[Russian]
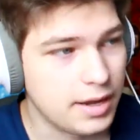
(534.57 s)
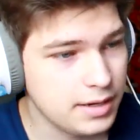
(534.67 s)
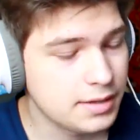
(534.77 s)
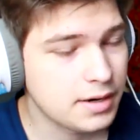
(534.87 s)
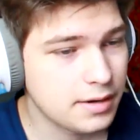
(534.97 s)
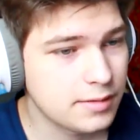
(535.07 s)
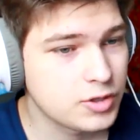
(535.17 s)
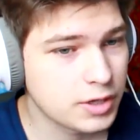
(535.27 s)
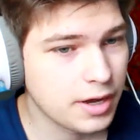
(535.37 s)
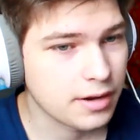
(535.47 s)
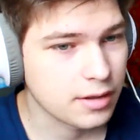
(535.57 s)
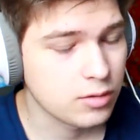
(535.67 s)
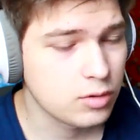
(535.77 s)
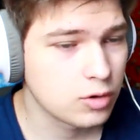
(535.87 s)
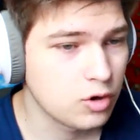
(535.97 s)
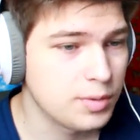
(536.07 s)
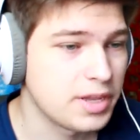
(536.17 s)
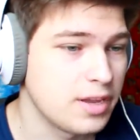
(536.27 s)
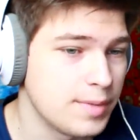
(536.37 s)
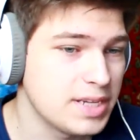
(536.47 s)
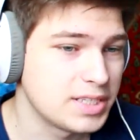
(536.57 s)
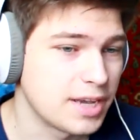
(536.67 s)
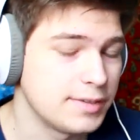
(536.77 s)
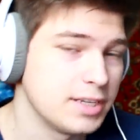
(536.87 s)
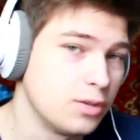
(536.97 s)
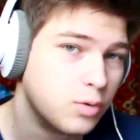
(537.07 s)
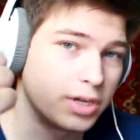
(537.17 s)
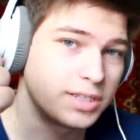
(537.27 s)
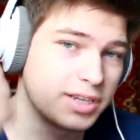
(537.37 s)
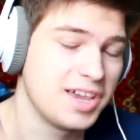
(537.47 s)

А интро шикарное Ну, кто любит аниме, ставьте Лукас.